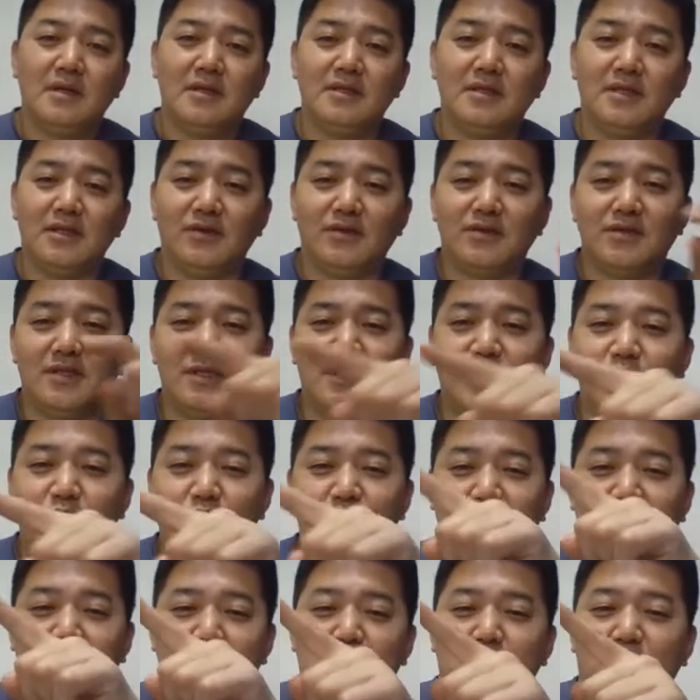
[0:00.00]
이제 여기서 이제
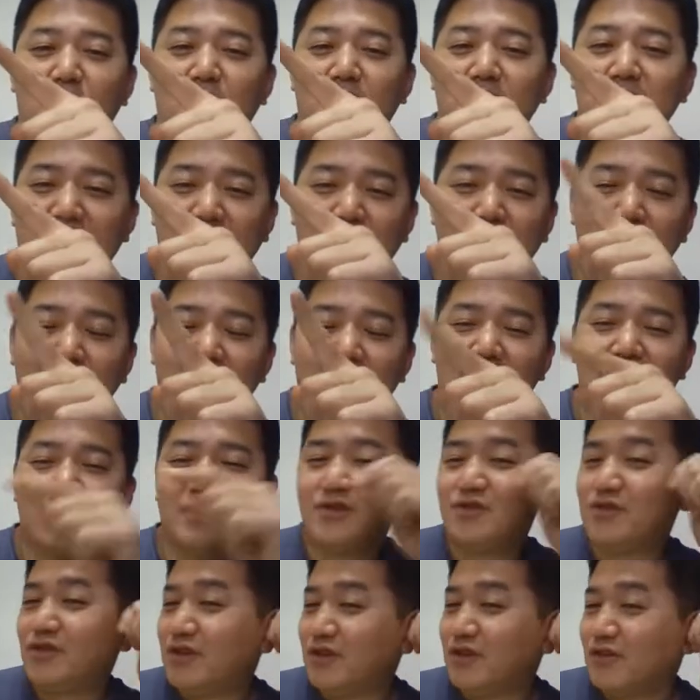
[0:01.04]
이렇게 뭐 자막
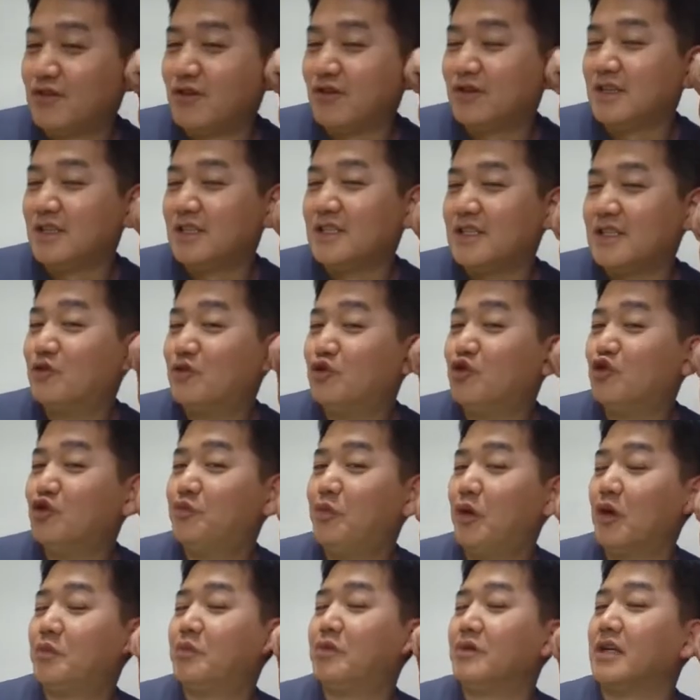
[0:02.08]
같은 것도 띄울 건데 이제
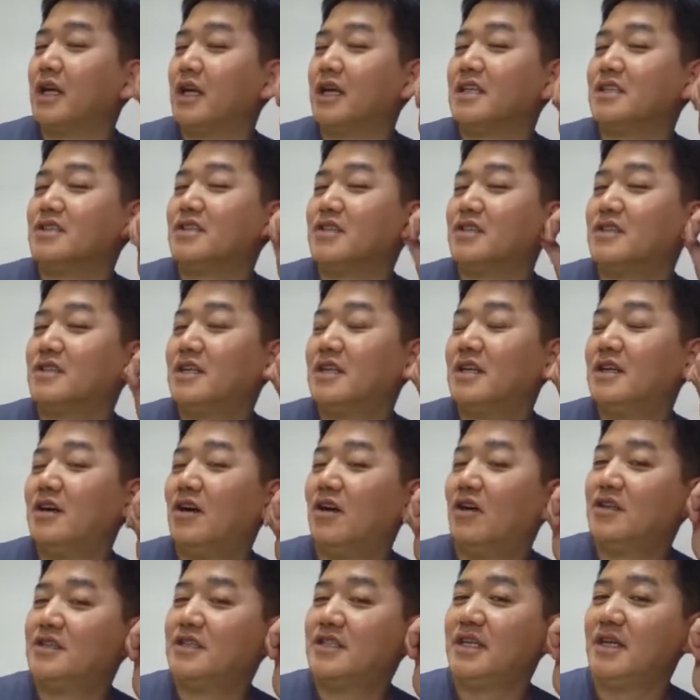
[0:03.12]
후폭풍 얘기죠, 그죠?
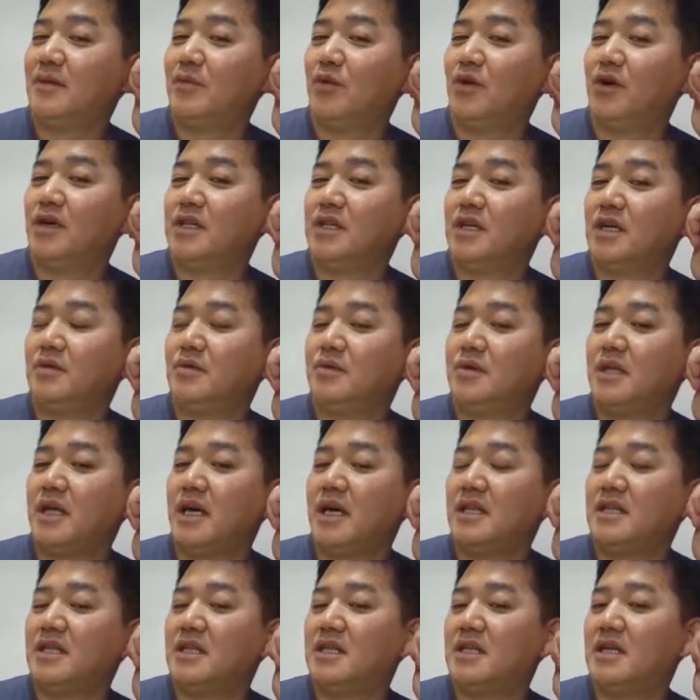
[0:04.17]
어제 뭐 했냐면
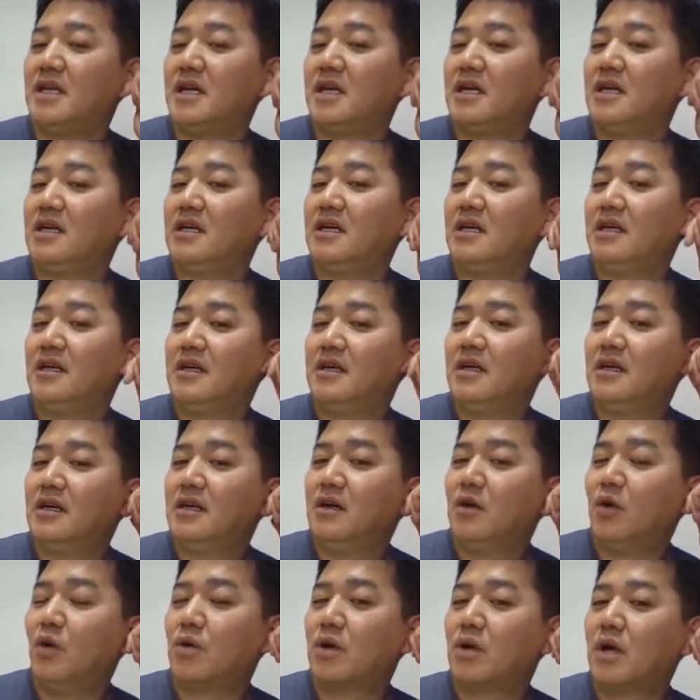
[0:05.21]
애들이랑
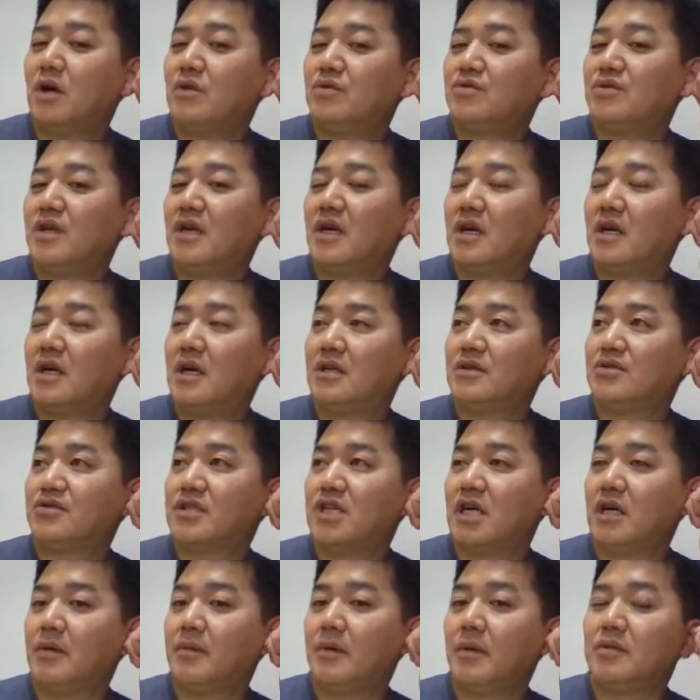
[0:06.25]
5라운드 해가지고
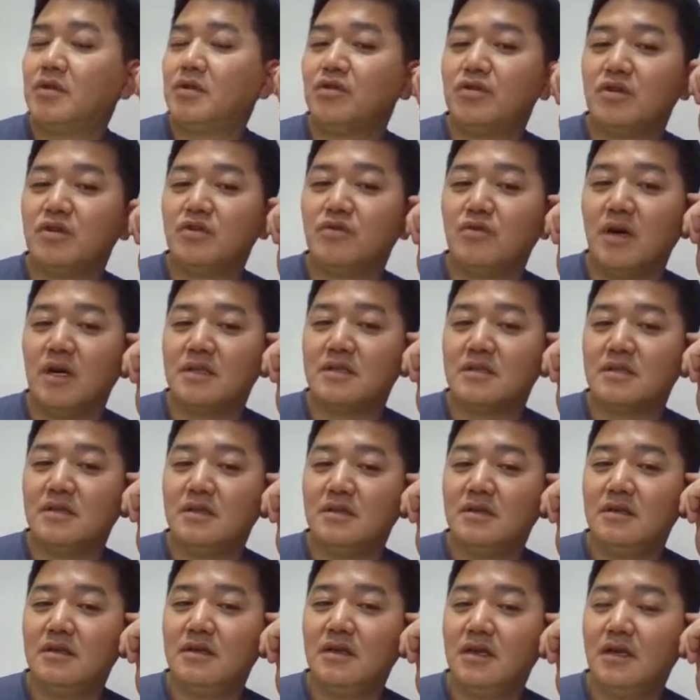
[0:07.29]
400m 뛰고
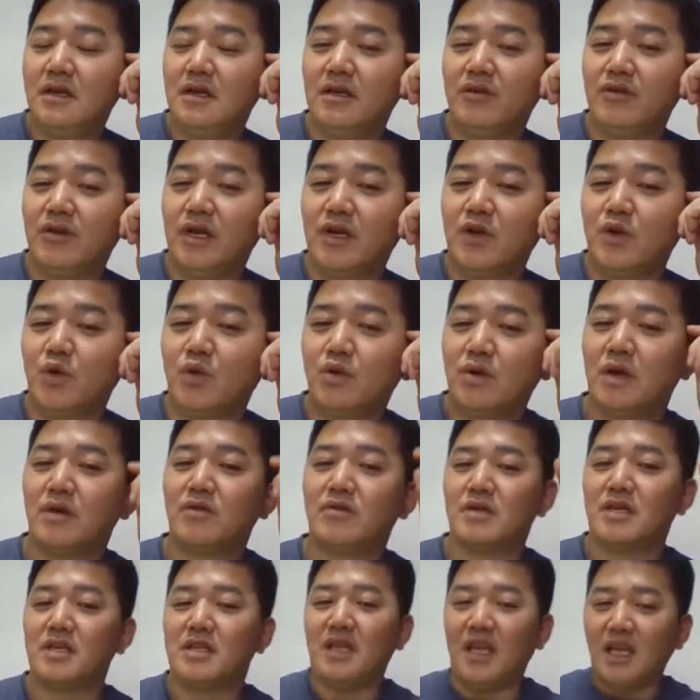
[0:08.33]
와서
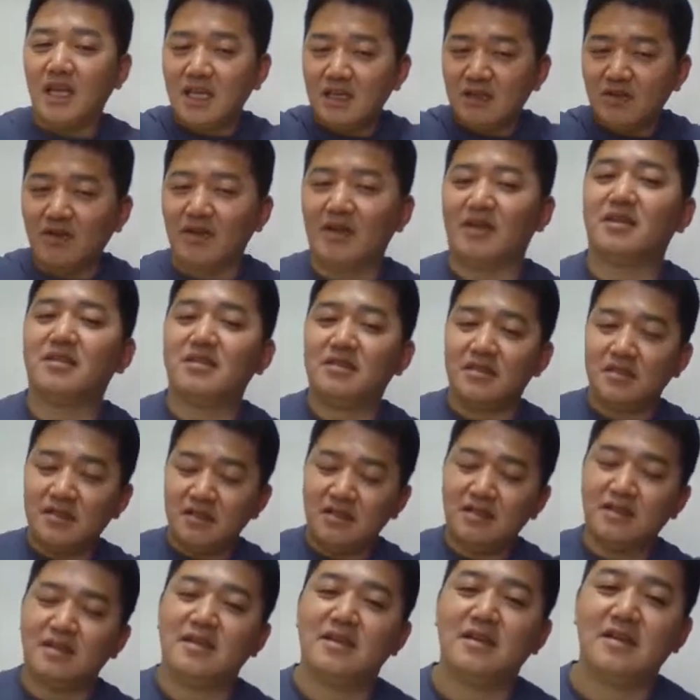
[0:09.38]
링로우라고 이렇게 땡기는 거 있거든요.
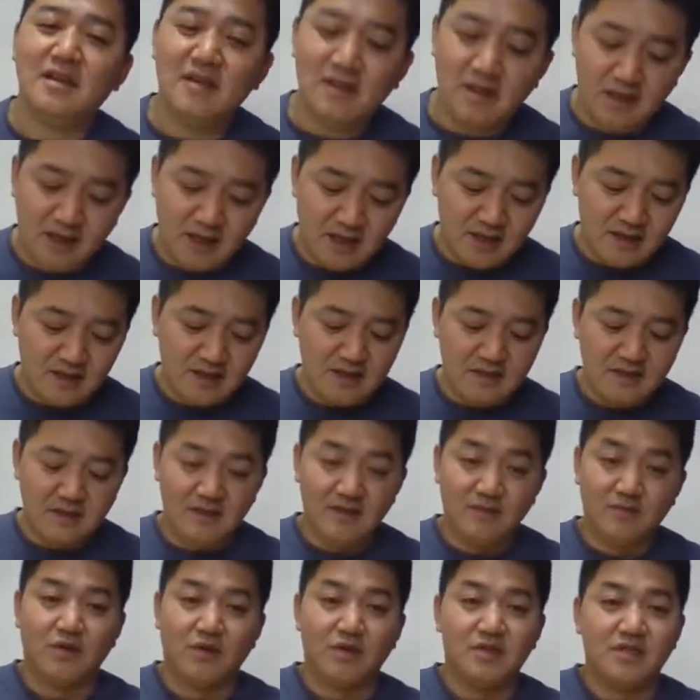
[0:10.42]
애들 그
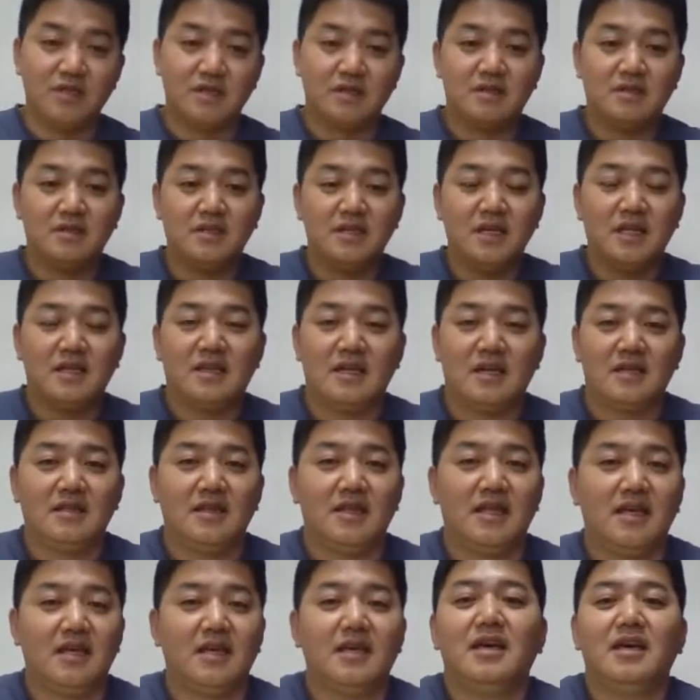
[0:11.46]
뭐죠 근육
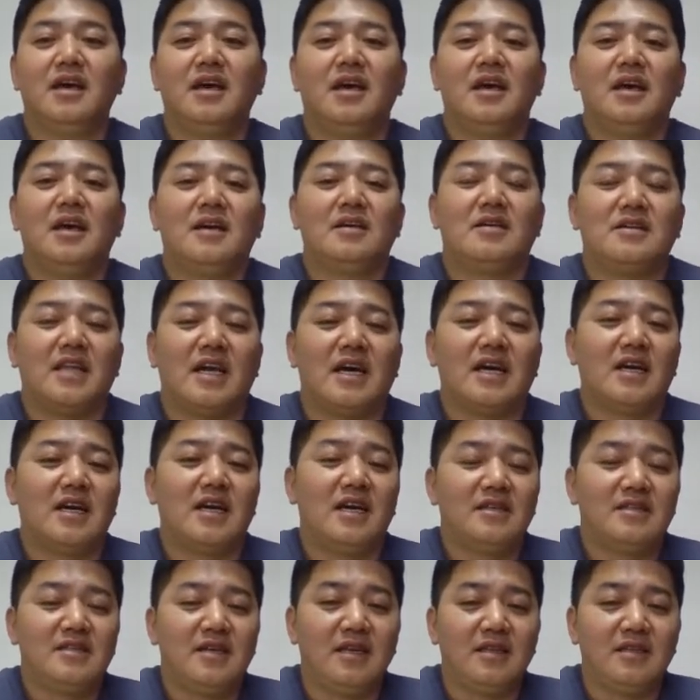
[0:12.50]
타는데
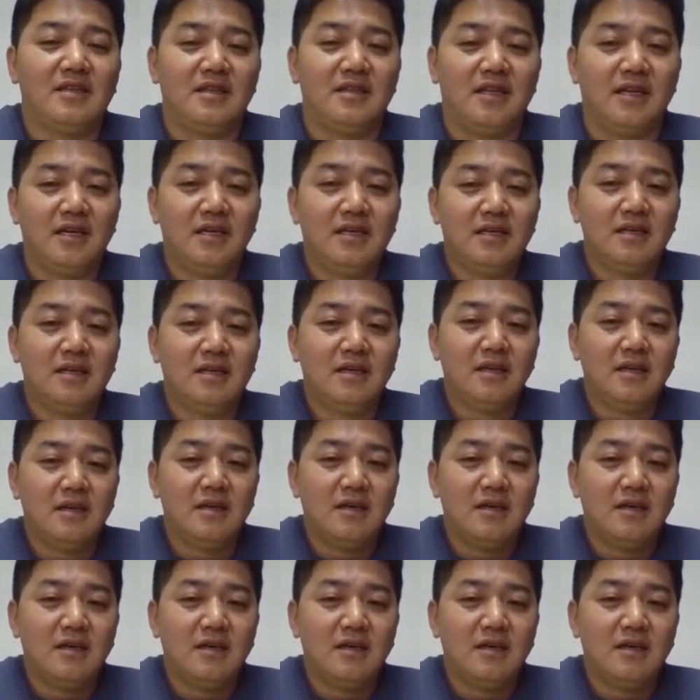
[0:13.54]
난간에서 했는데